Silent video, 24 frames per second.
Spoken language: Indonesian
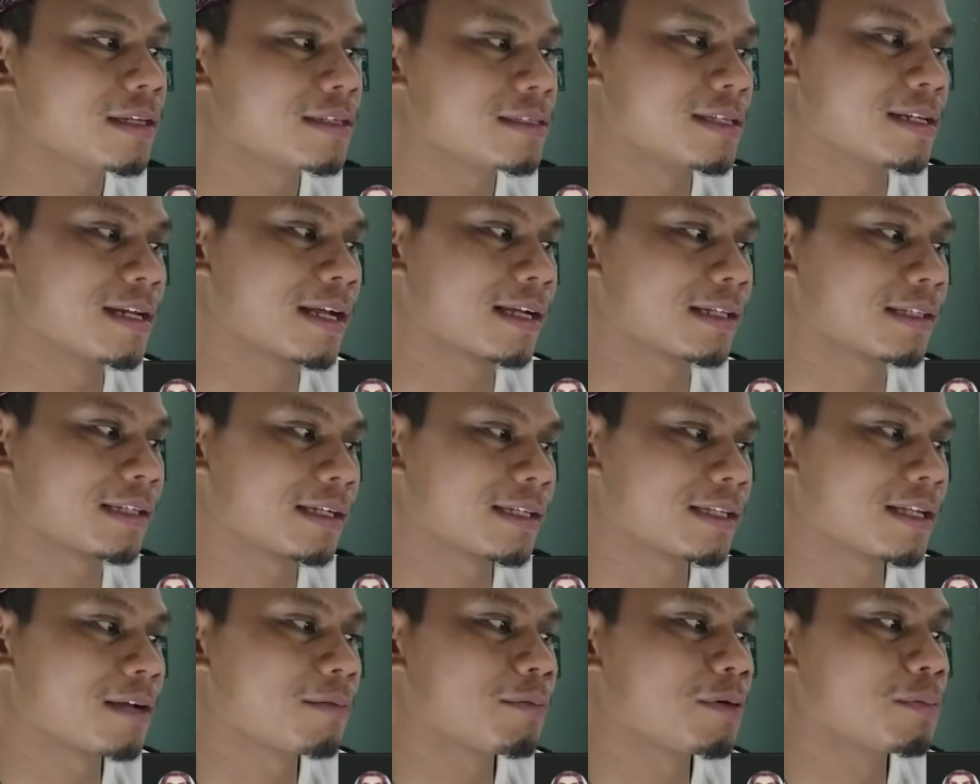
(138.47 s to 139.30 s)
Jadi
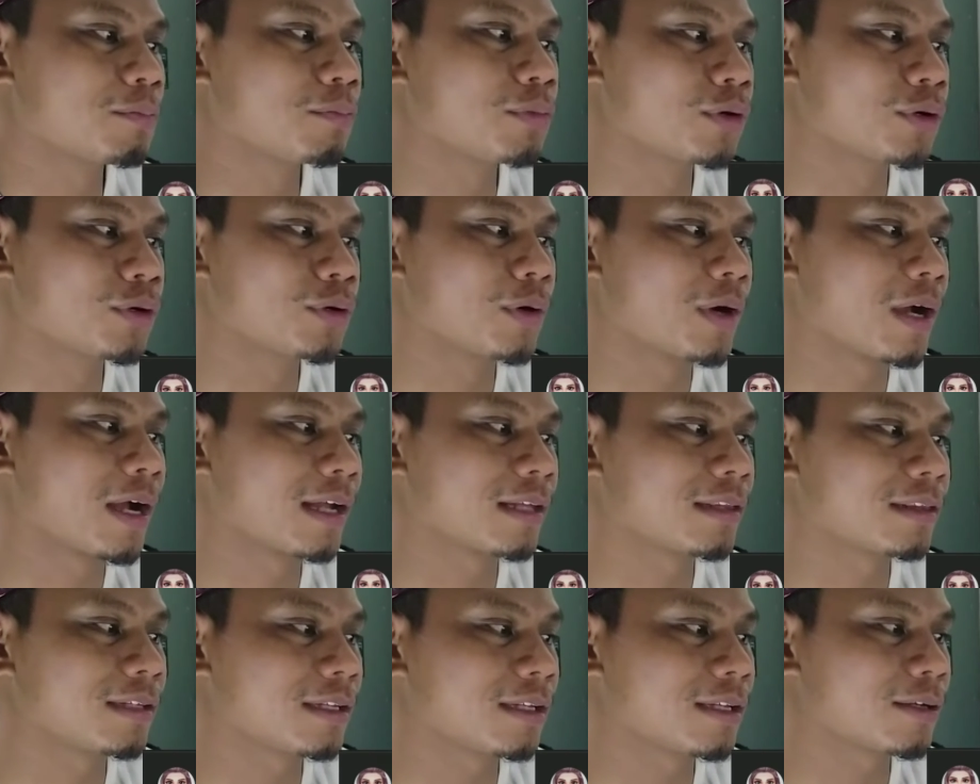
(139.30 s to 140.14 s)
katanya membunuh
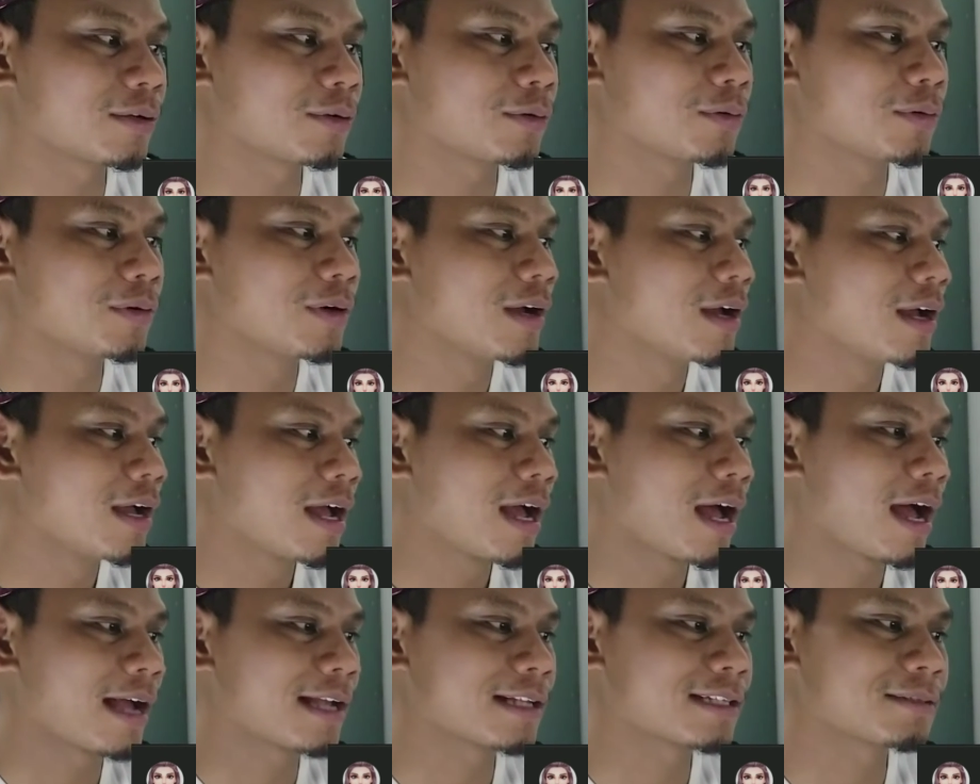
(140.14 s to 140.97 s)
hatiku
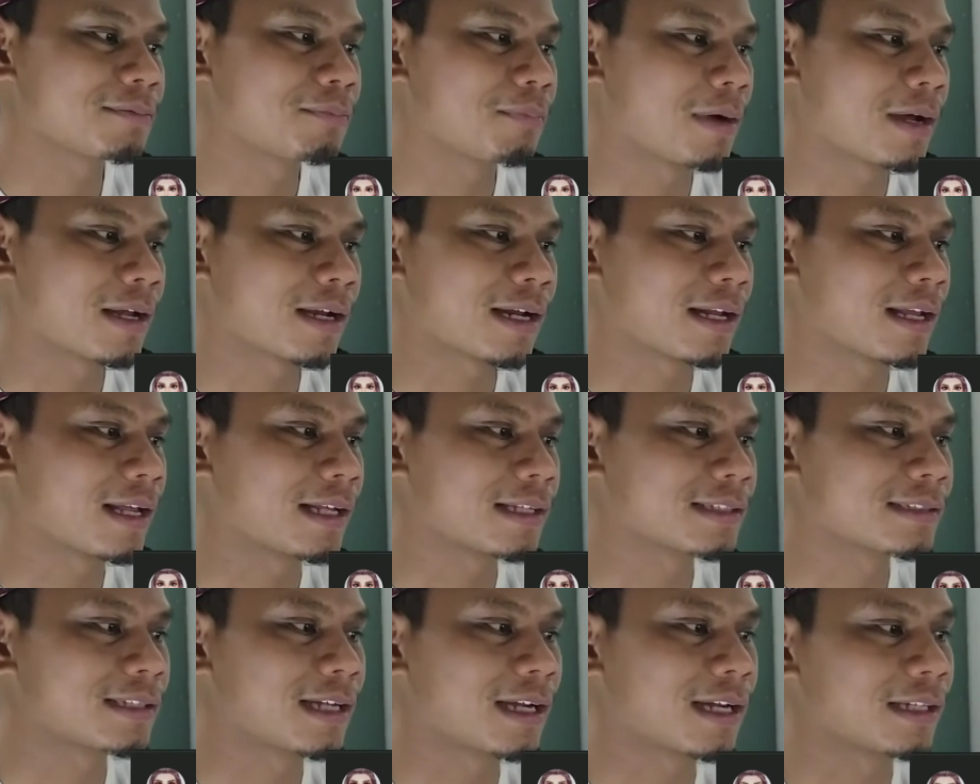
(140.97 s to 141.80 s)
asmara
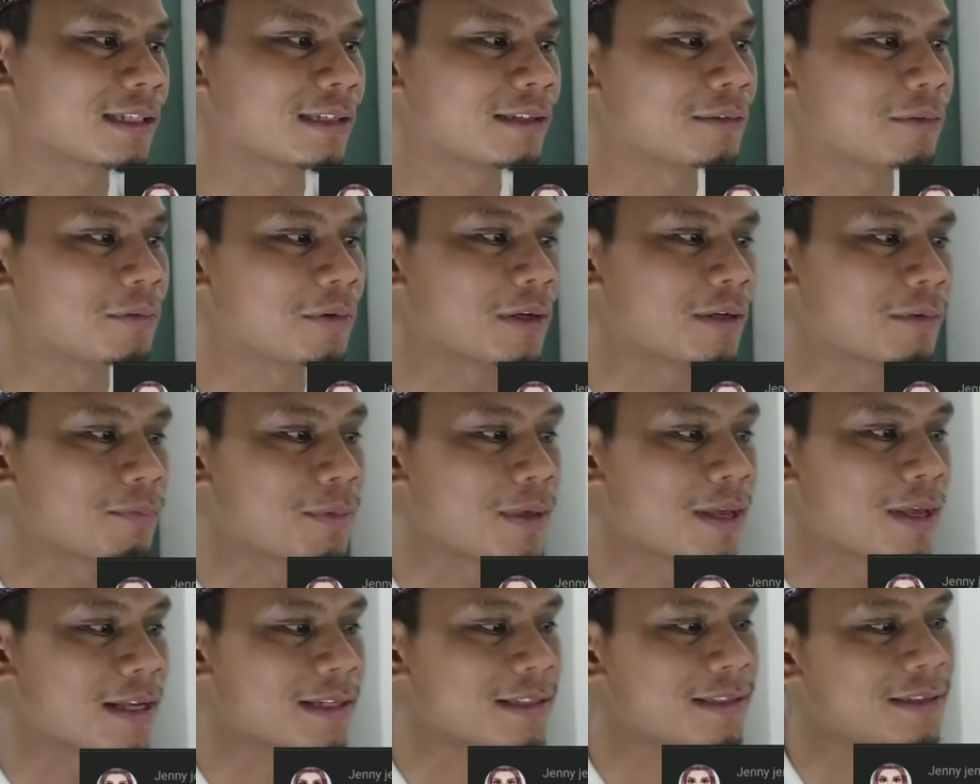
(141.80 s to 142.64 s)
yang sangat luar
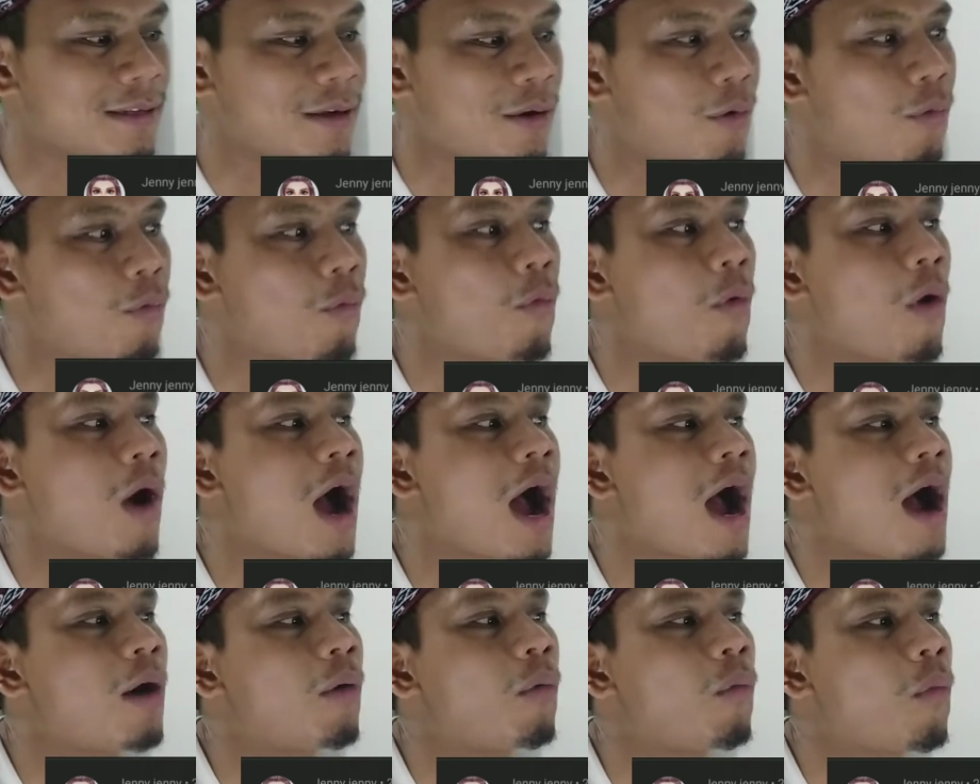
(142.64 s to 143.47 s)
biasa.
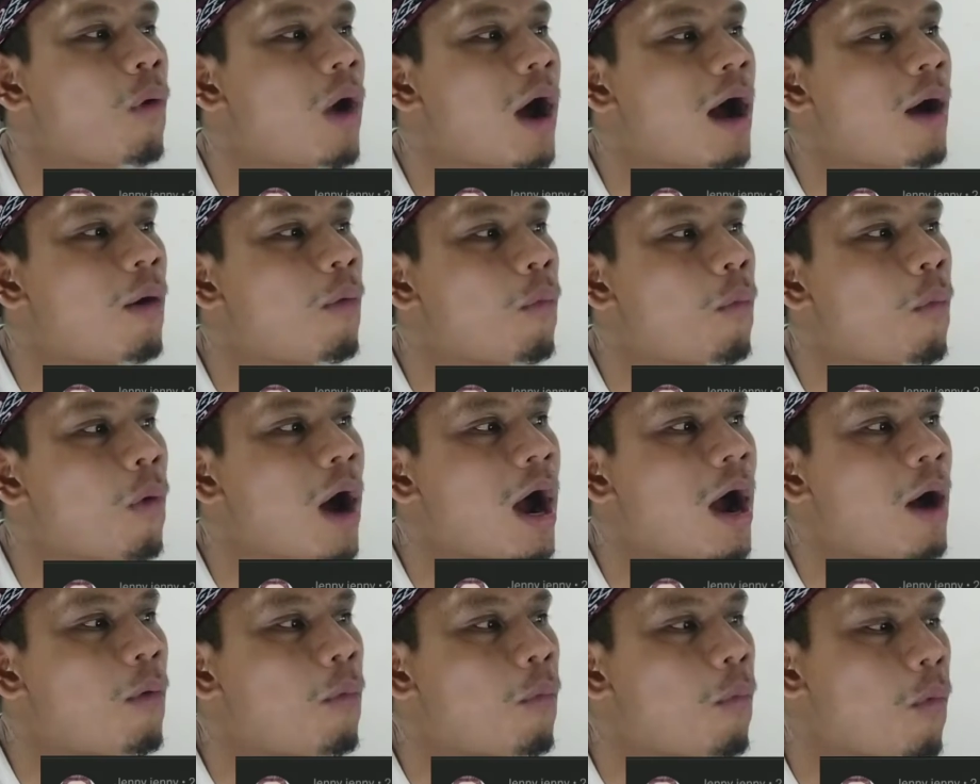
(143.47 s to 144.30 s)
Wow, wow,
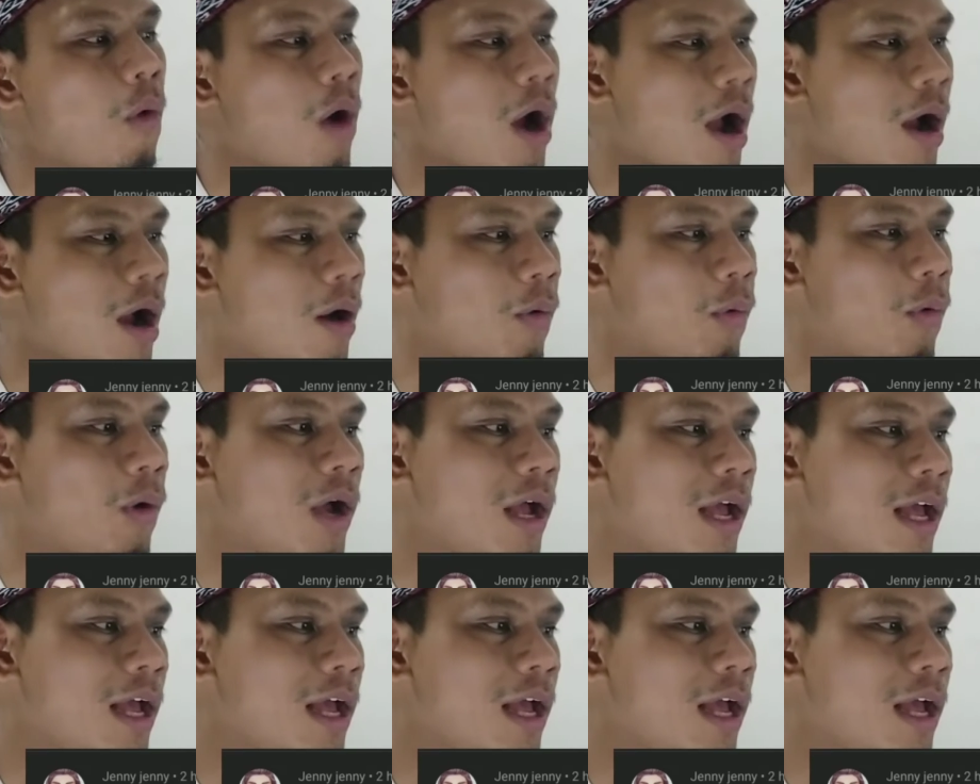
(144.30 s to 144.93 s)
wow, wow.